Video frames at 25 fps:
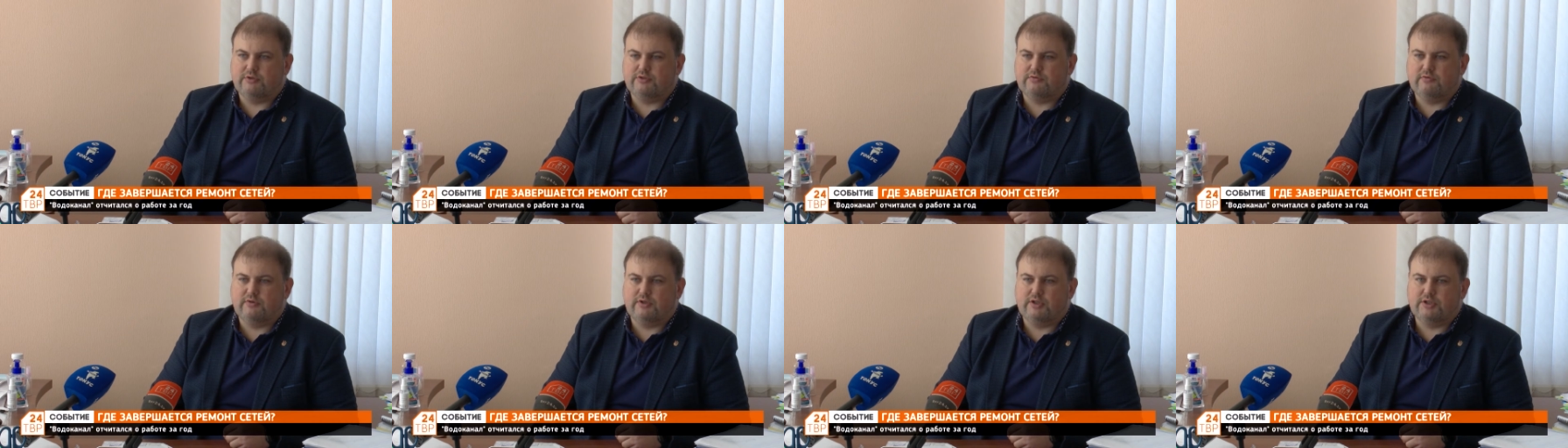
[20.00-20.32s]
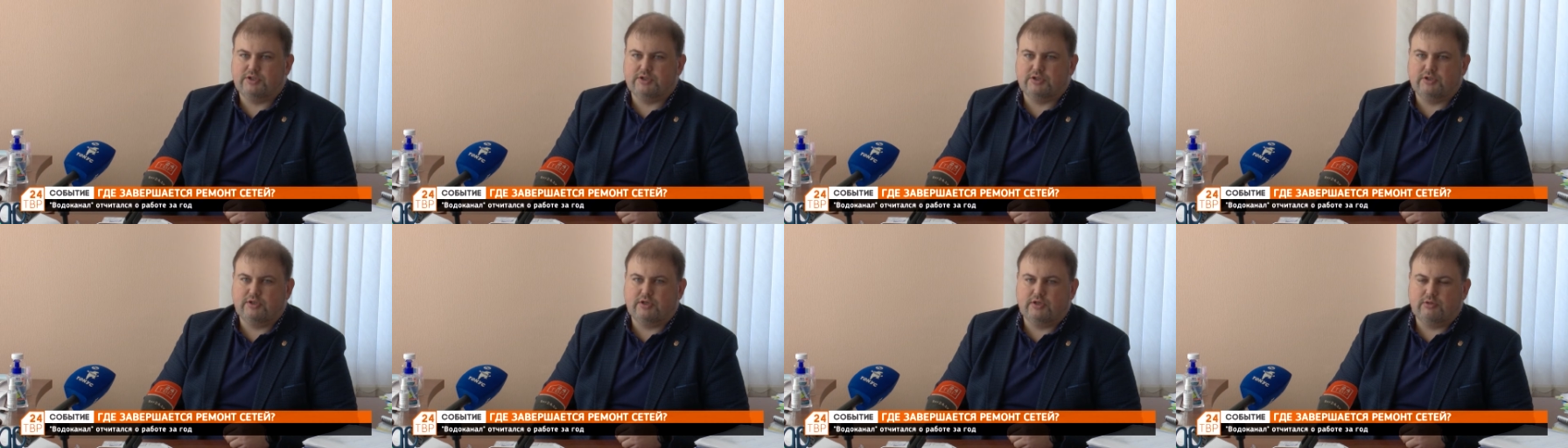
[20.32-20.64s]

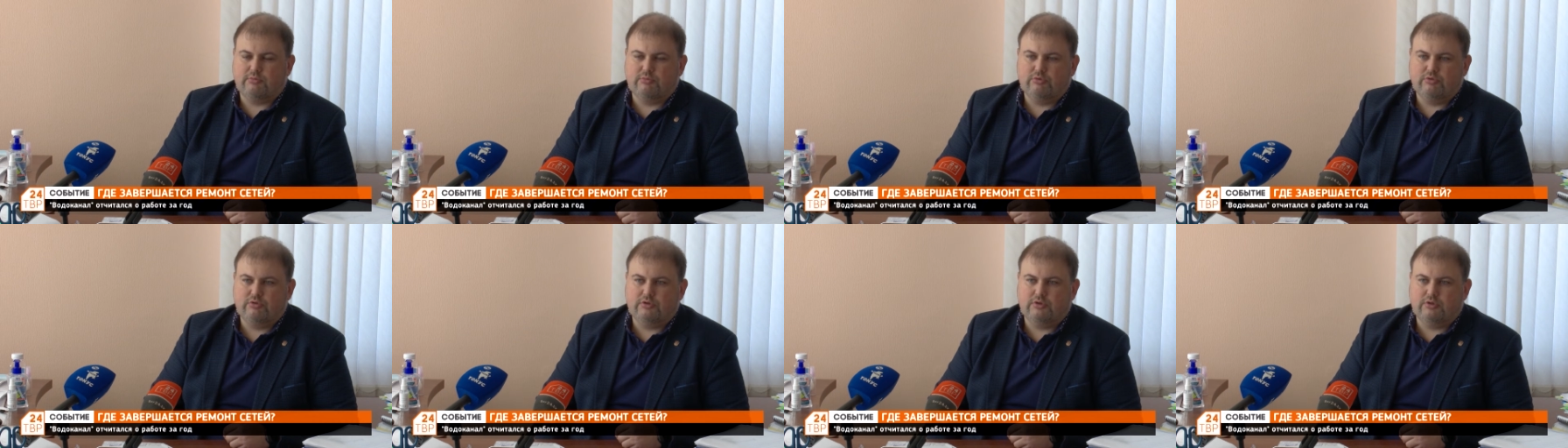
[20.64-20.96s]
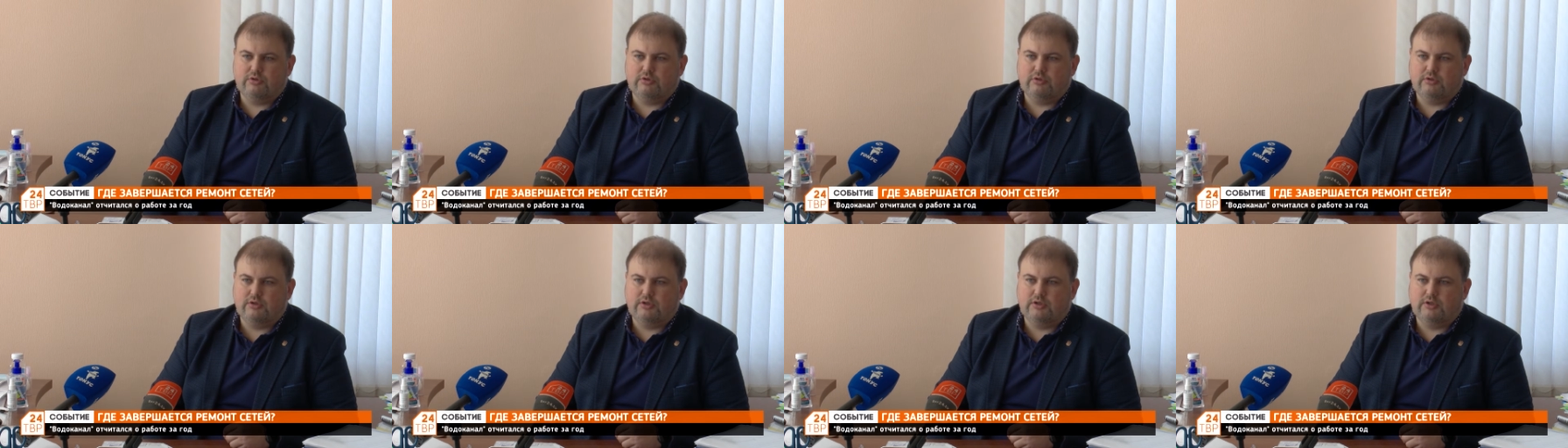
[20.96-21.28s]
сварочные работы
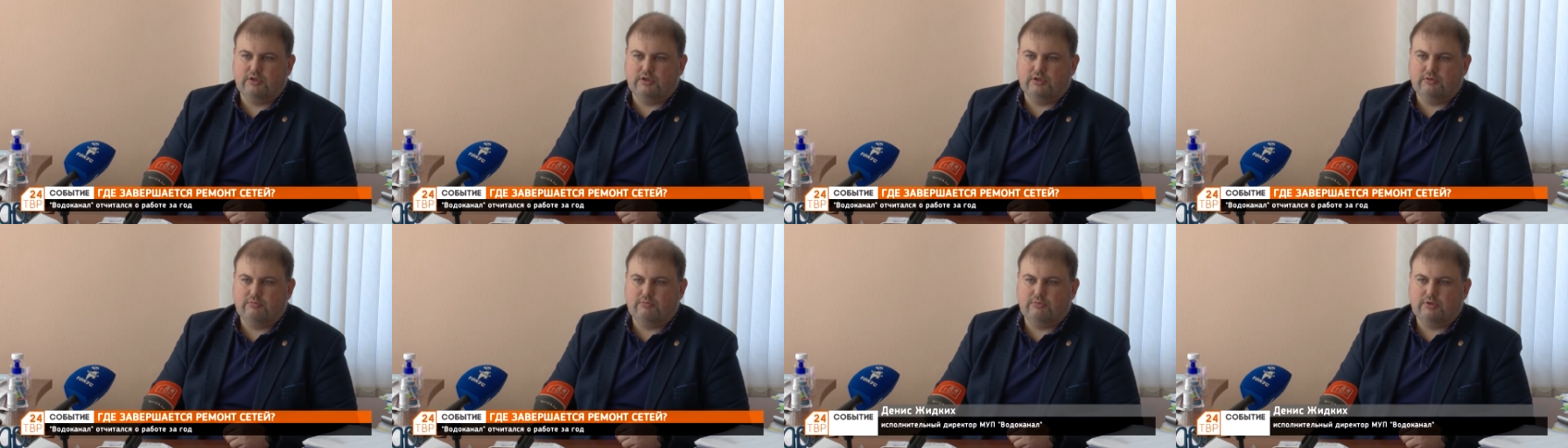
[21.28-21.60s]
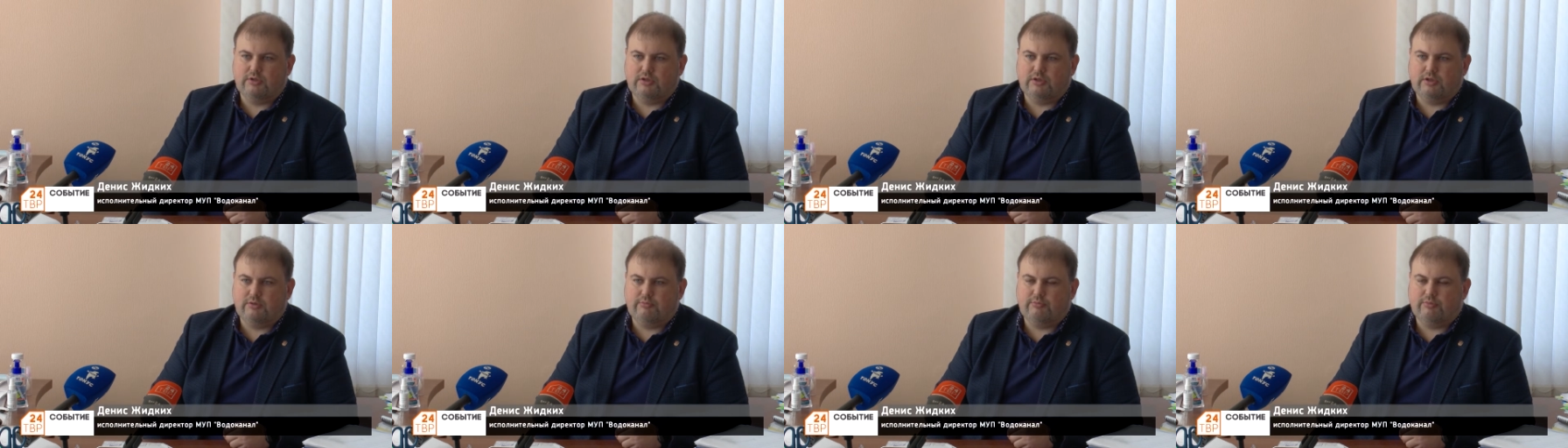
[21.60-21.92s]
на данном
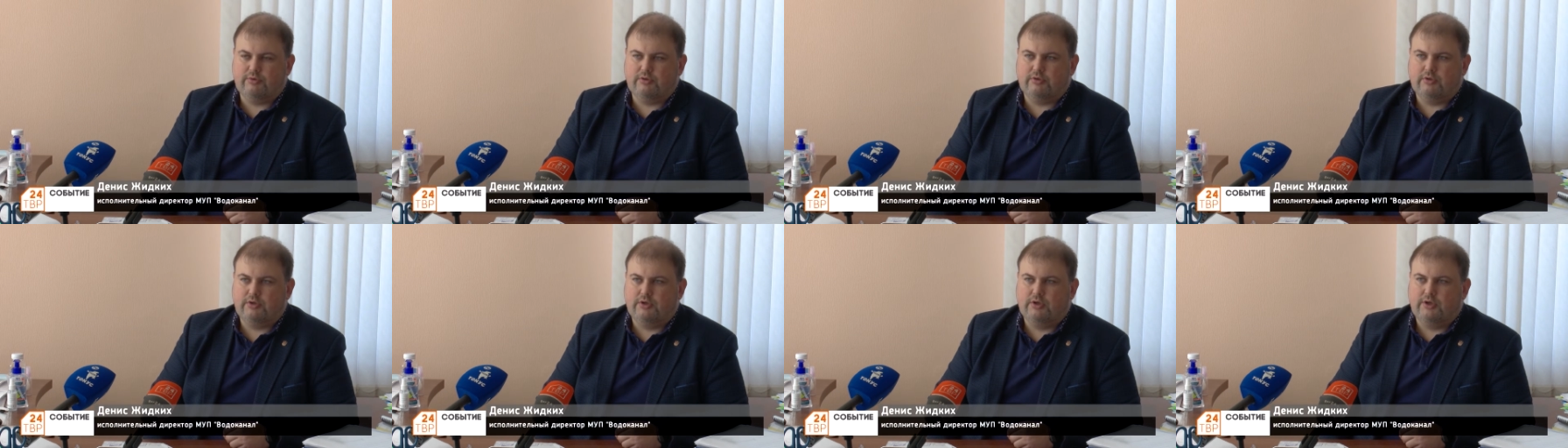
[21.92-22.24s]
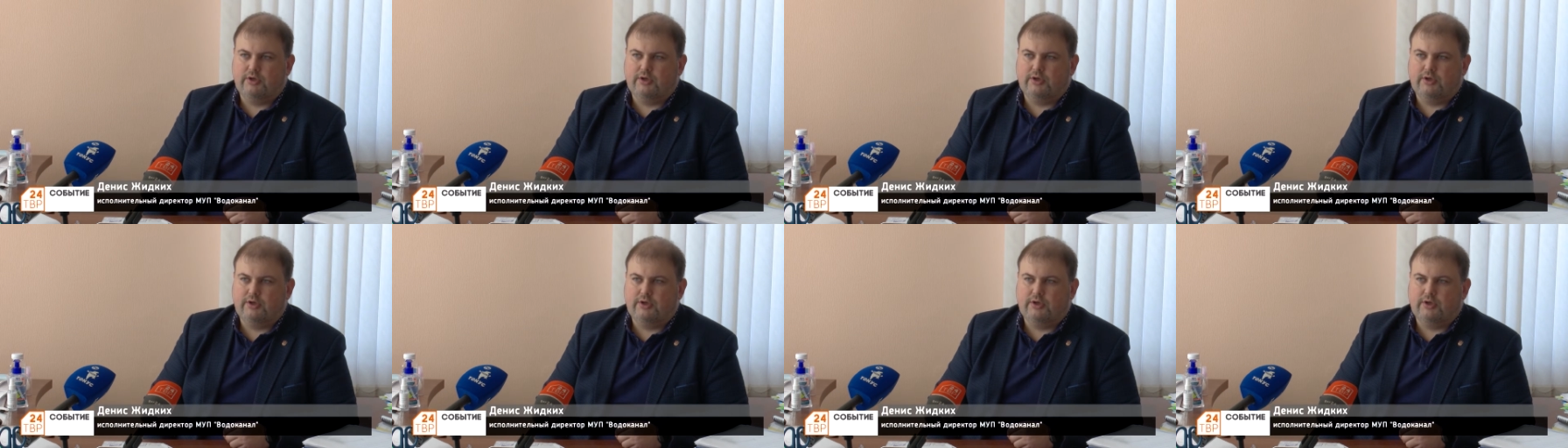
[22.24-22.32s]
этапе.